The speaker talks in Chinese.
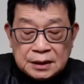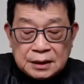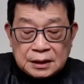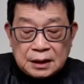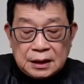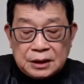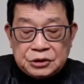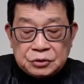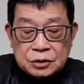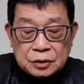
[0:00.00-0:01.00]
呃，
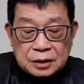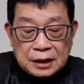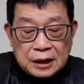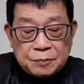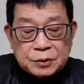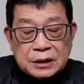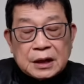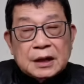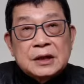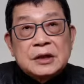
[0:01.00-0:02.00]
就是说，特朗普在
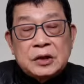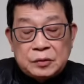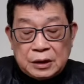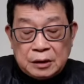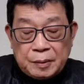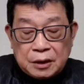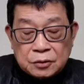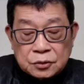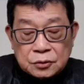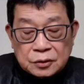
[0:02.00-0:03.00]
二零一六年的美
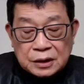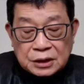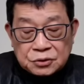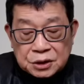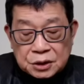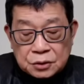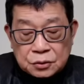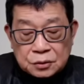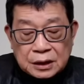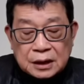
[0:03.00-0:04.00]
国总统大选胜
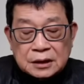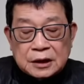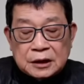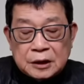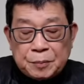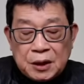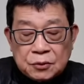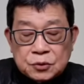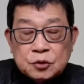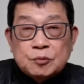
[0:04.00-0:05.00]
出，但他得的
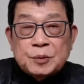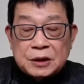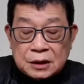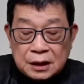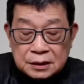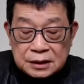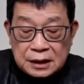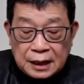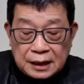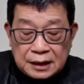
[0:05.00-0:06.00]
票数比特
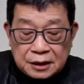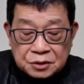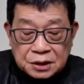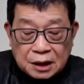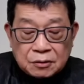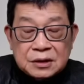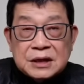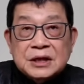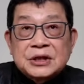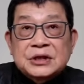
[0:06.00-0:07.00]
希拉里要少
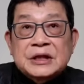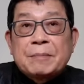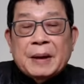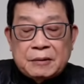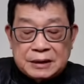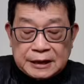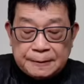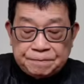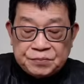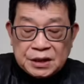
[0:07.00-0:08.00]
将近三百万
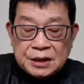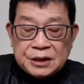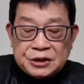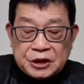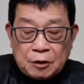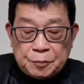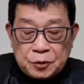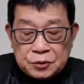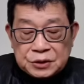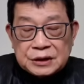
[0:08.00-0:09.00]
张。小
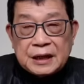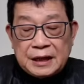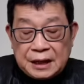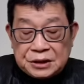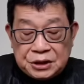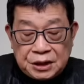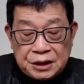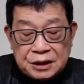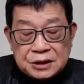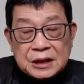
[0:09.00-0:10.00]
布什的两
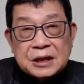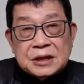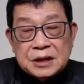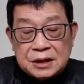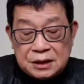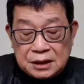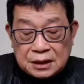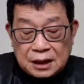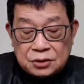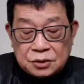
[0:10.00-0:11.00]
千年战胜戈尔
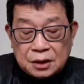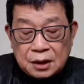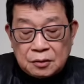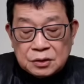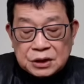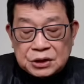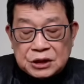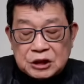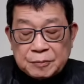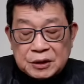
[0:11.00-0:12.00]
当选，后者
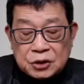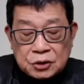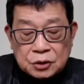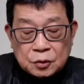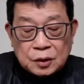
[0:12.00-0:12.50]
其实比前者多